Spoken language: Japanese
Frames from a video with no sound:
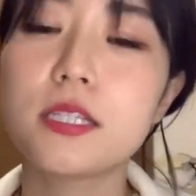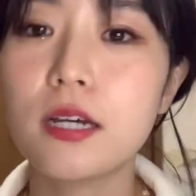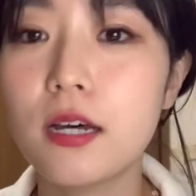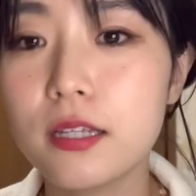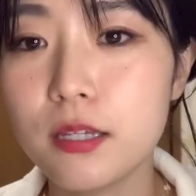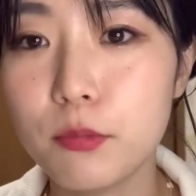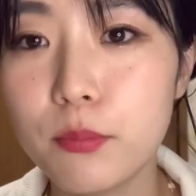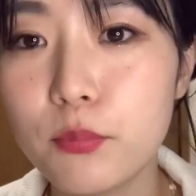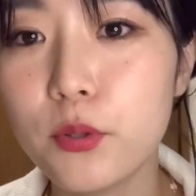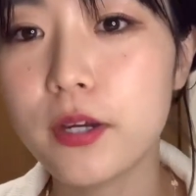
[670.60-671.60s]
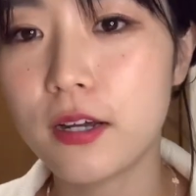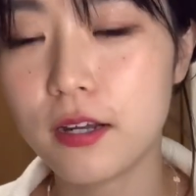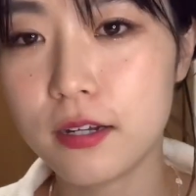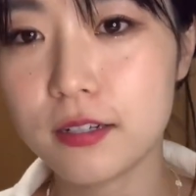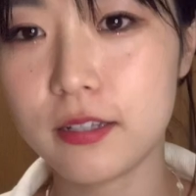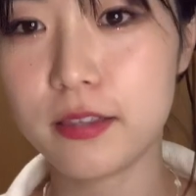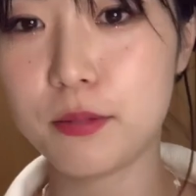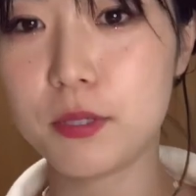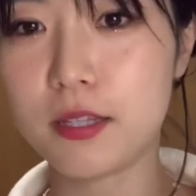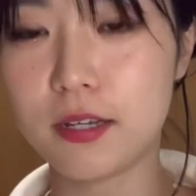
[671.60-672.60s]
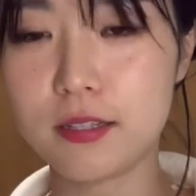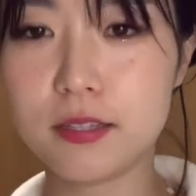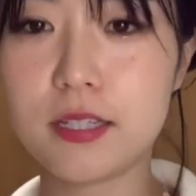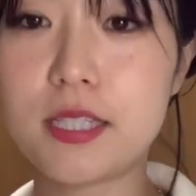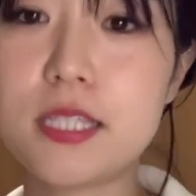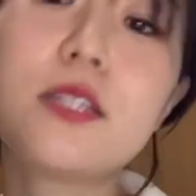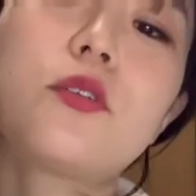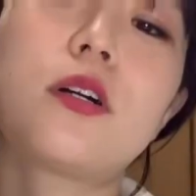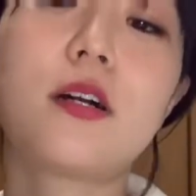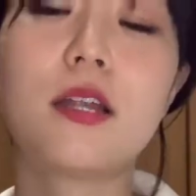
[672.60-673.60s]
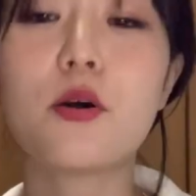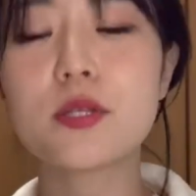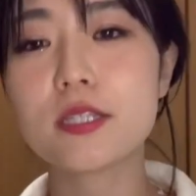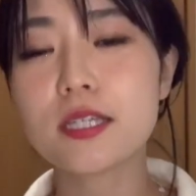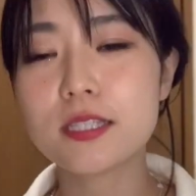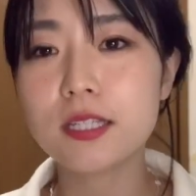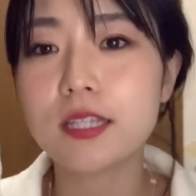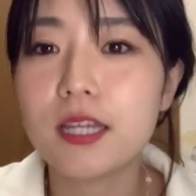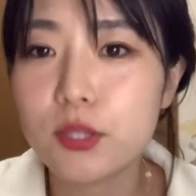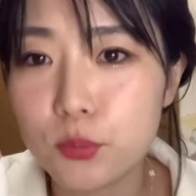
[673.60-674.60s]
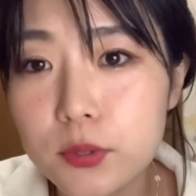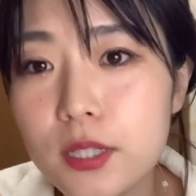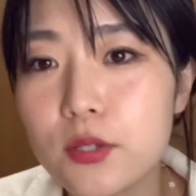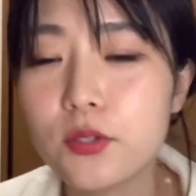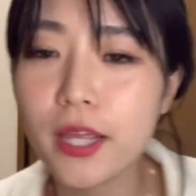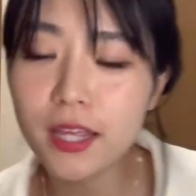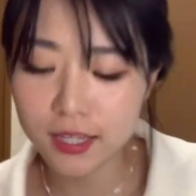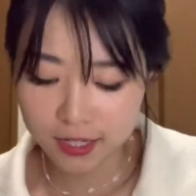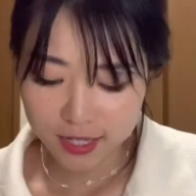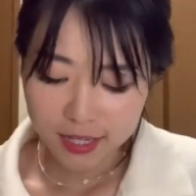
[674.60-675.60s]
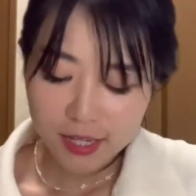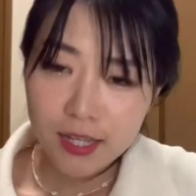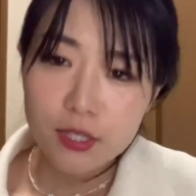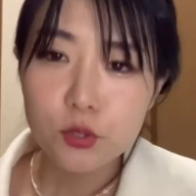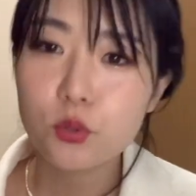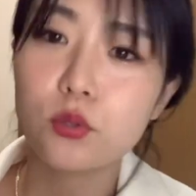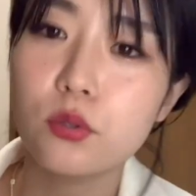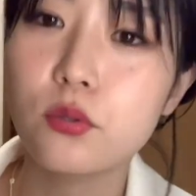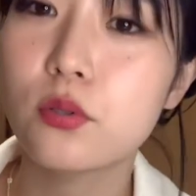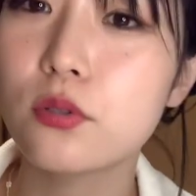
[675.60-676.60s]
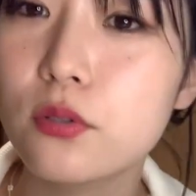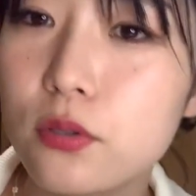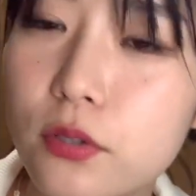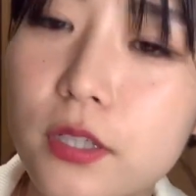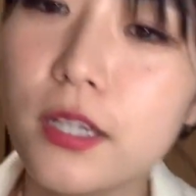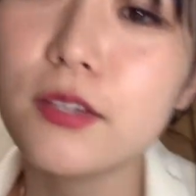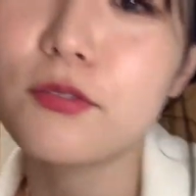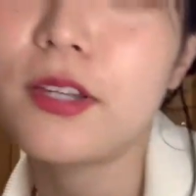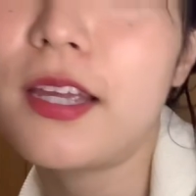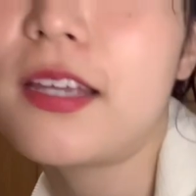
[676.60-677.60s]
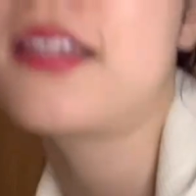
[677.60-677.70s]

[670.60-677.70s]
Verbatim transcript: が今っぽいから買ってみた。私白だから合わせやすいなって思ったのだね。そこの、このコーディネートで、